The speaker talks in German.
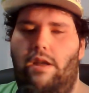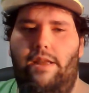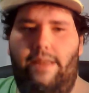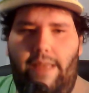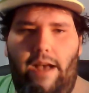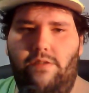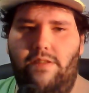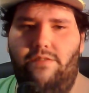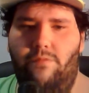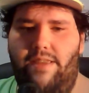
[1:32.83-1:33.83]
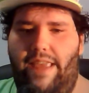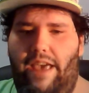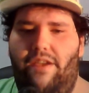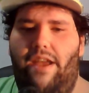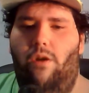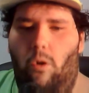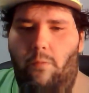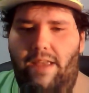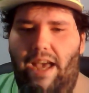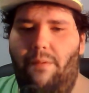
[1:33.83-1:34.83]
Ja, also es ist für mich eher wie ein
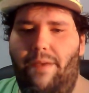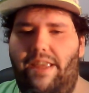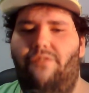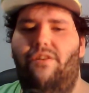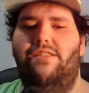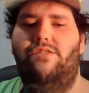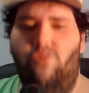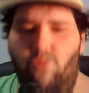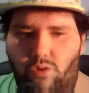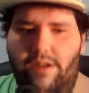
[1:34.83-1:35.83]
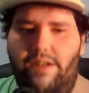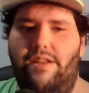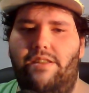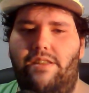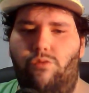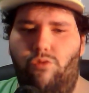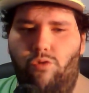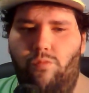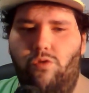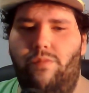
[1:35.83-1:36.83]
Hobby, aber ich versuche
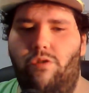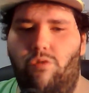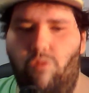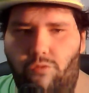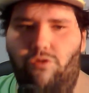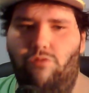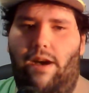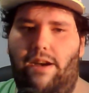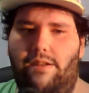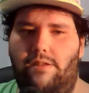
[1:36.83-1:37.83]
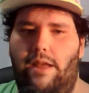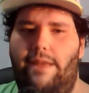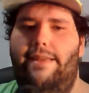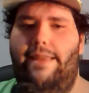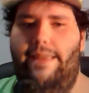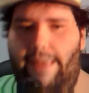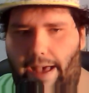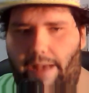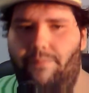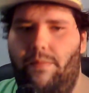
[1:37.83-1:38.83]
YouTube zum Beruf zu machen.
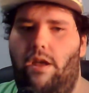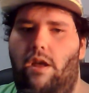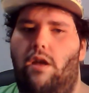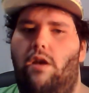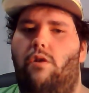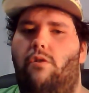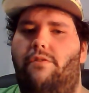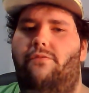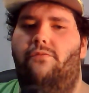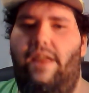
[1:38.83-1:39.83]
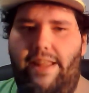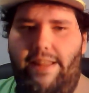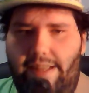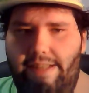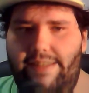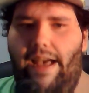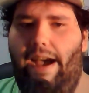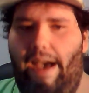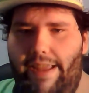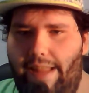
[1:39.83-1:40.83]
Ja. Und wenn ich dies
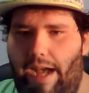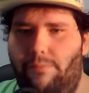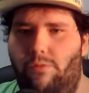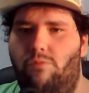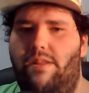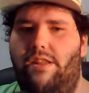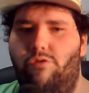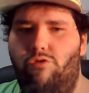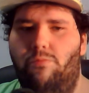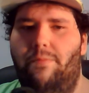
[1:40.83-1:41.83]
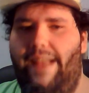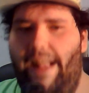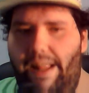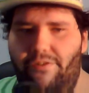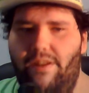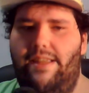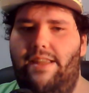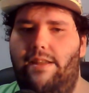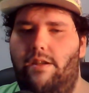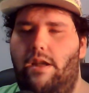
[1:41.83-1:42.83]
erreicht habe und mit YouTube Geld
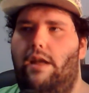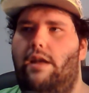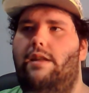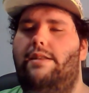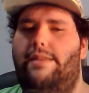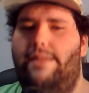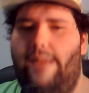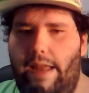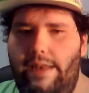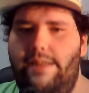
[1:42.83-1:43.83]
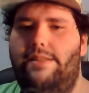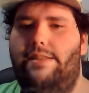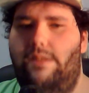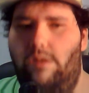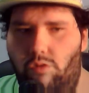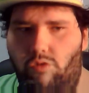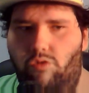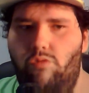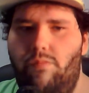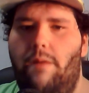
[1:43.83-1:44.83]
verdiene, dann ist
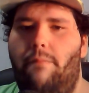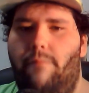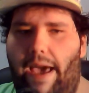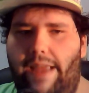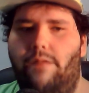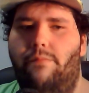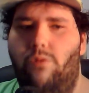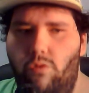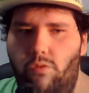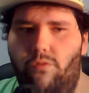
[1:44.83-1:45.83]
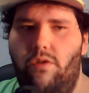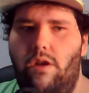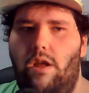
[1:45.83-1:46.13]
YouTube mein Beruf.